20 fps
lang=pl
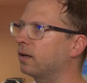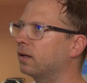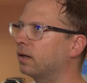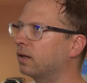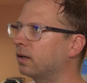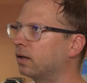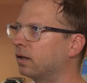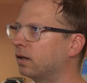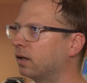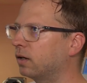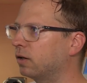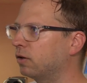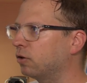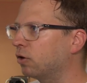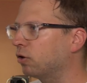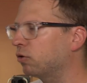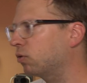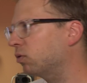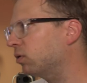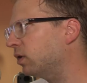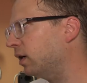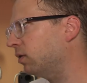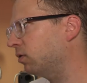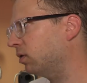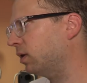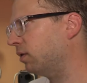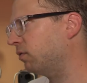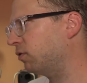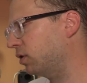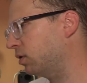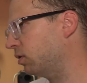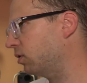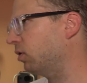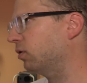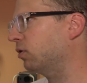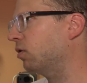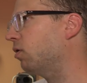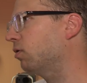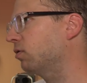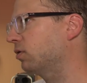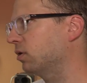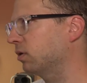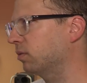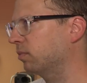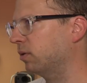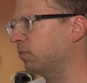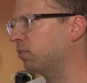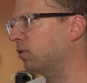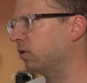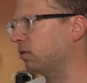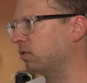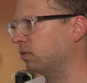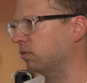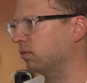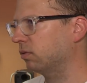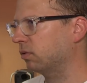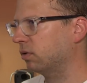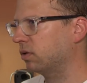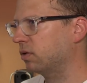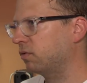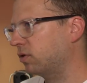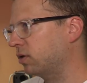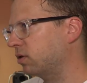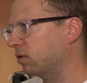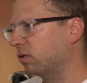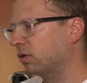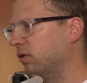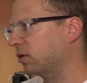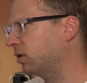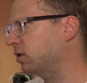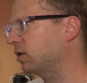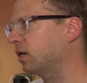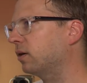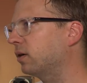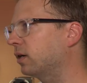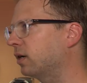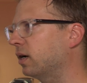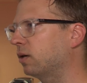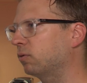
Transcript: E, no tutaj to nam wszystko odchodzi po prostu, to jest wszystko się dzieje